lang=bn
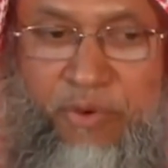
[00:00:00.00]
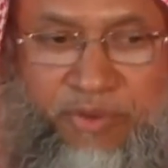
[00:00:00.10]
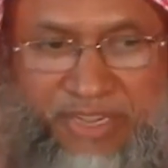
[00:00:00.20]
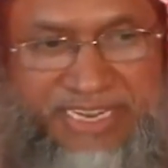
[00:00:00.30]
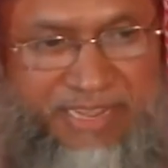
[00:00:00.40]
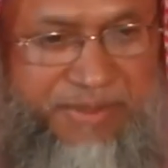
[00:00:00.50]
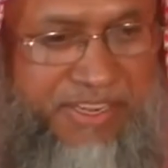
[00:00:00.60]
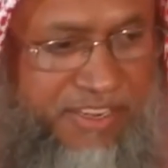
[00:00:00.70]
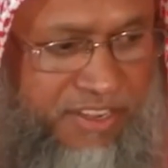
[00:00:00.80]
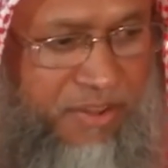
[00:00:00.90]
কোনটা নিয়ে
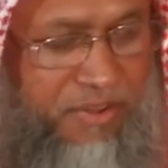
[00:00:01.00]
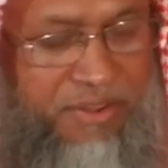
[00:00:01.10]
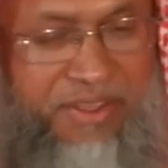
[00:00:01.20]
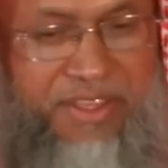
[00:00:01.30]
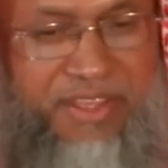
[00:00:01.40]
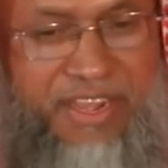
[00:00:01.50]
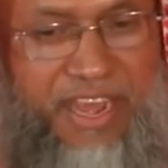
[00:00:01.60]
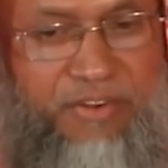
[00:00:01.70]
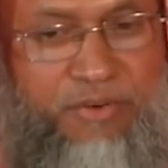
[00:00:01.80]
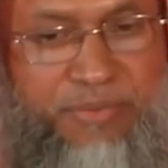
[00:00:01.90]
বিজি ছিল তার